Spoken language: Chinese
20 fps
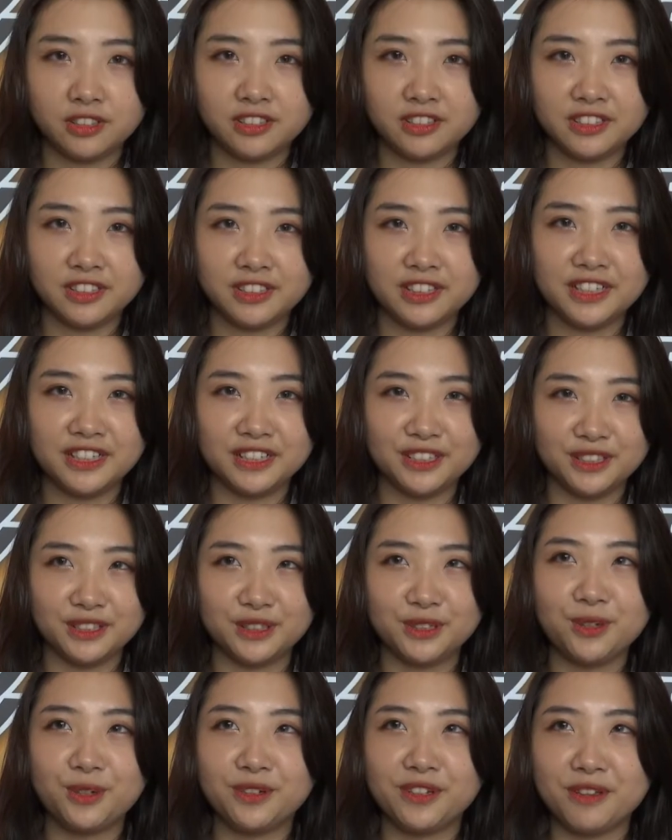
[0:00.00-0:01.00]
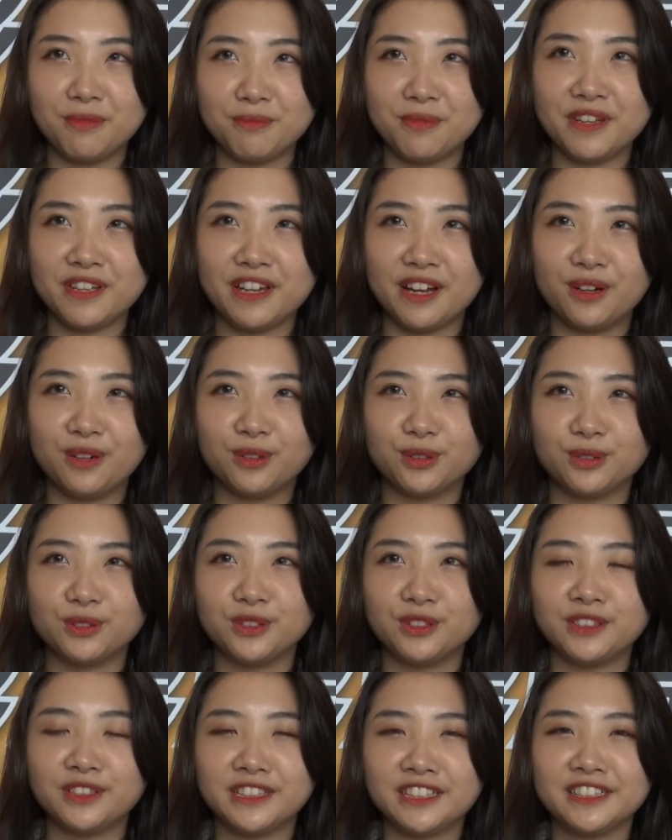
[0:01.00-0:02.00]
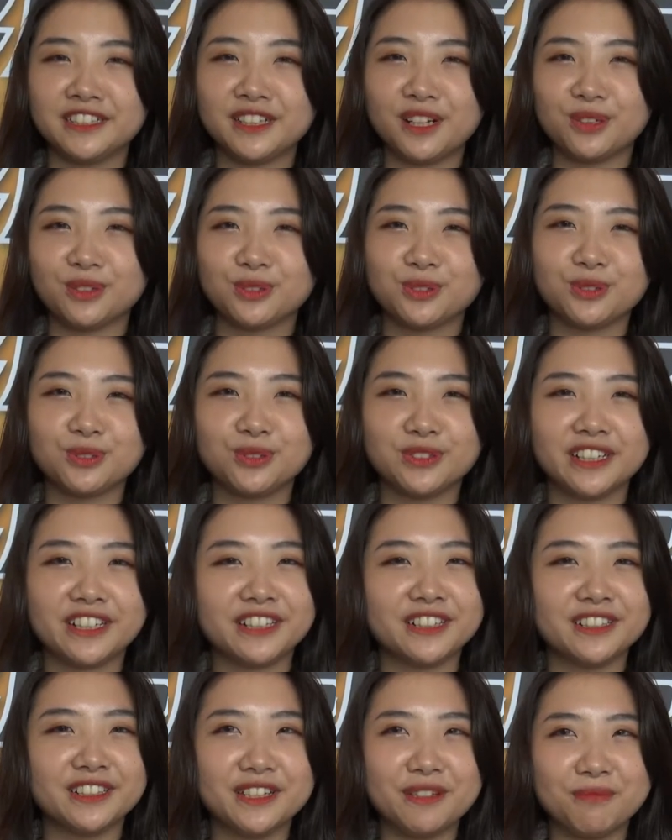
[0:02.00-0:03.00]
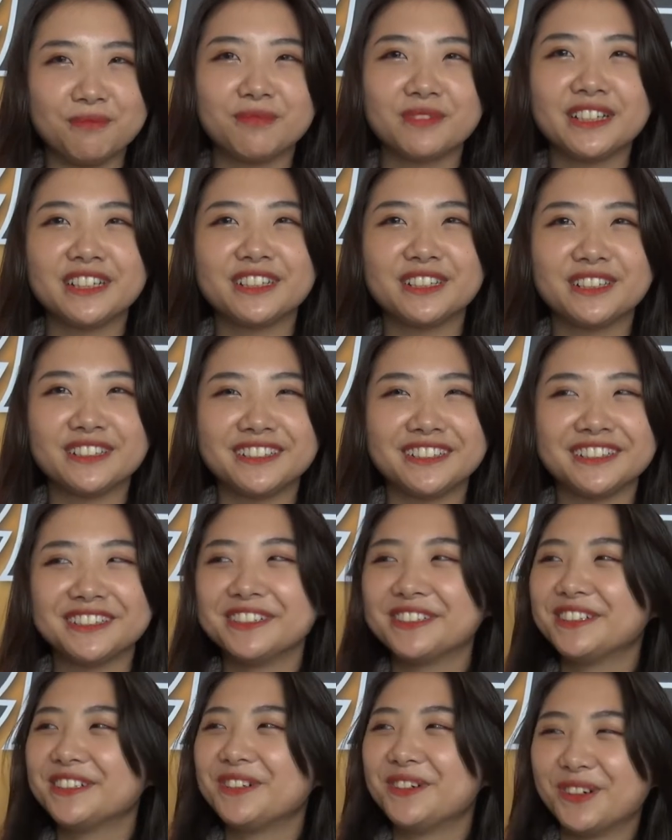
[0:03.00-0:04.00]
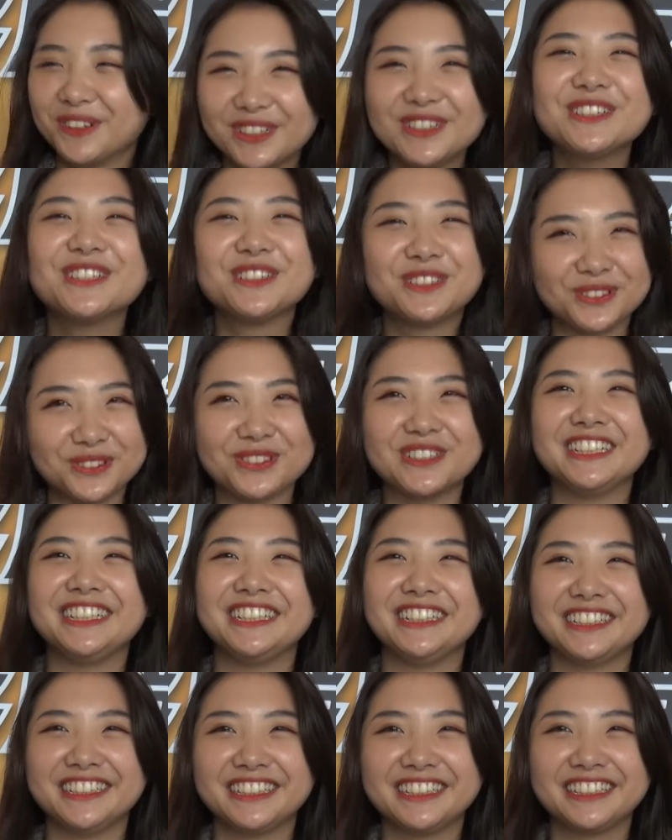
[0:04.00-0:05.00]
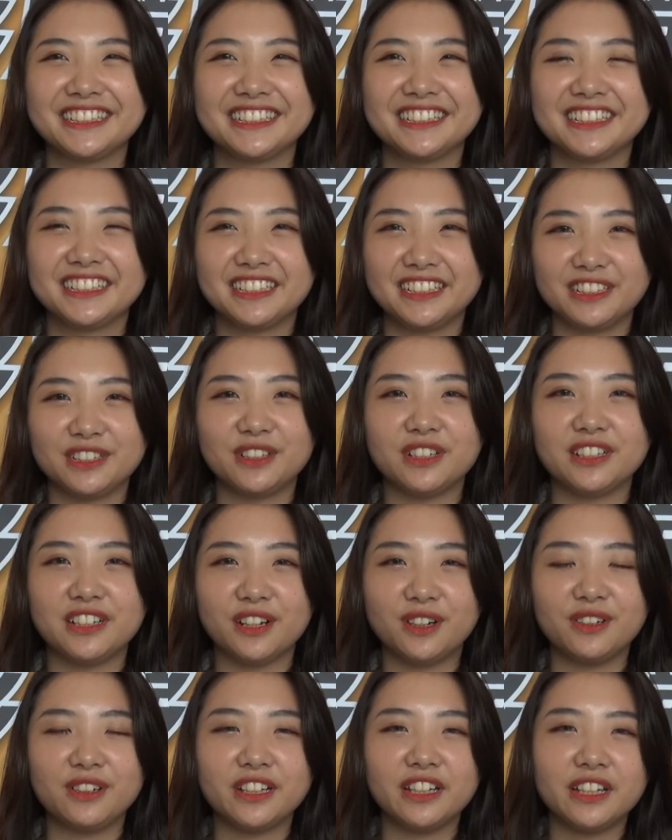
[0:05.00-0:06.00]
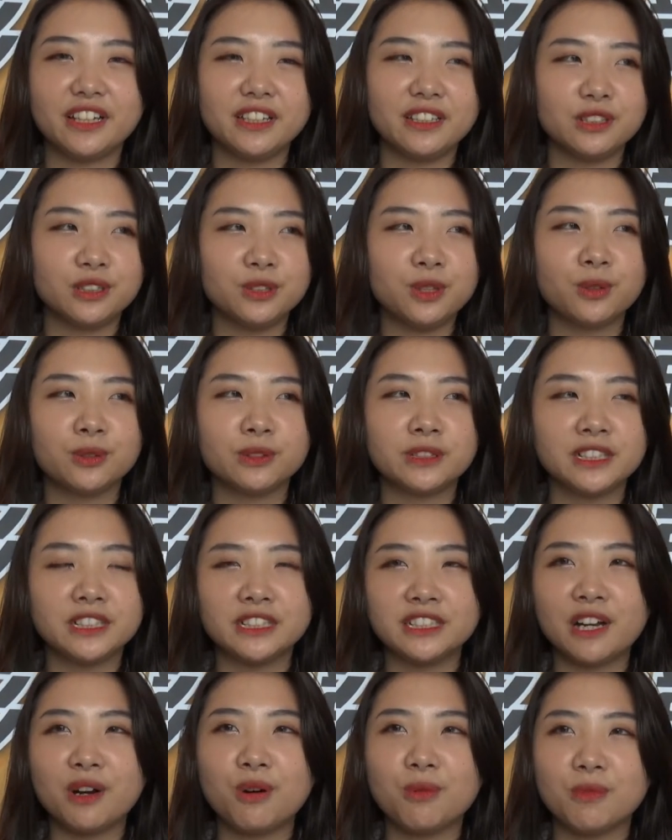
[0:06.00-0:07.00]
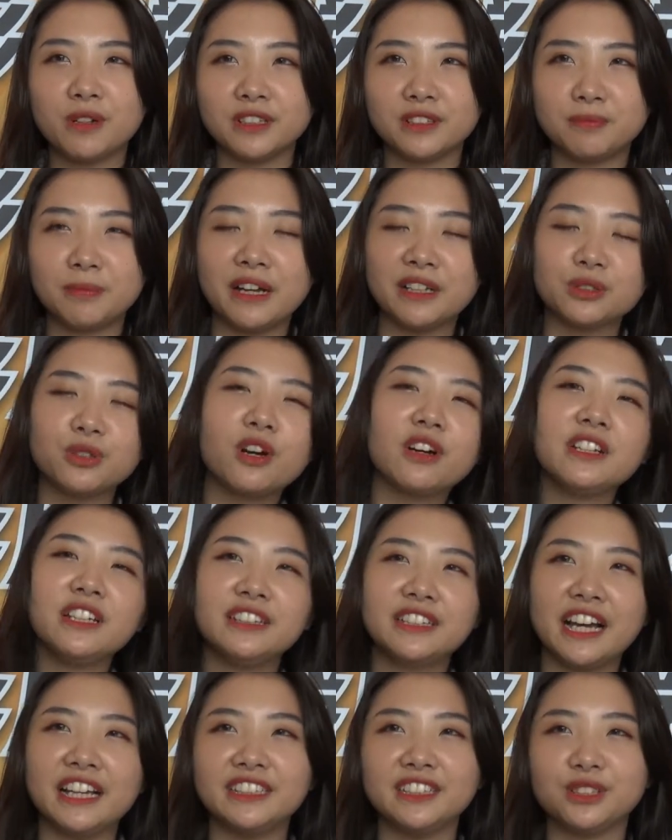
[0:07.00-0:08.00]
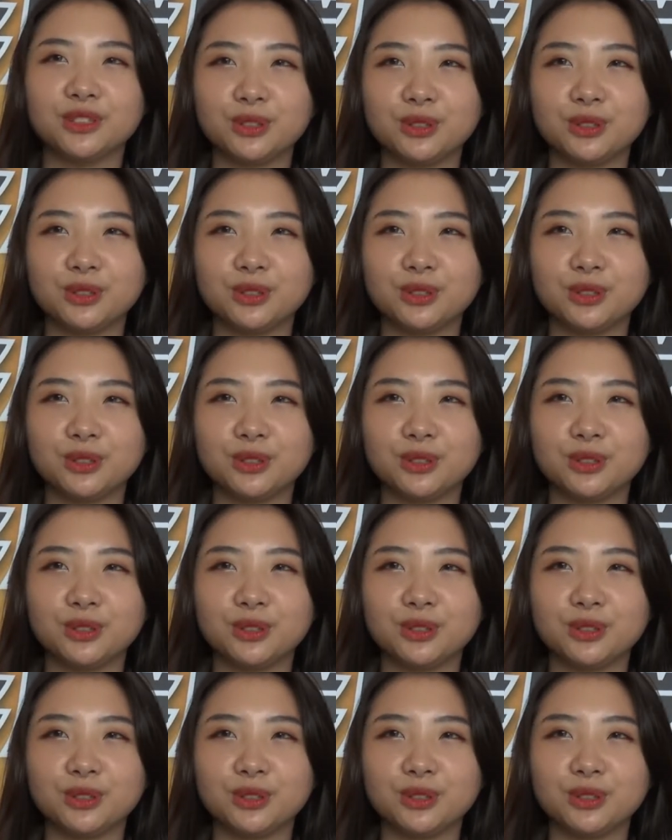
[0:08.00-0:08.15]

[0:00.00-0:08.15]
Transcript: 是可以用影片，然后介绍出那个活动的主题，对，然后可以有增加我们把创意带进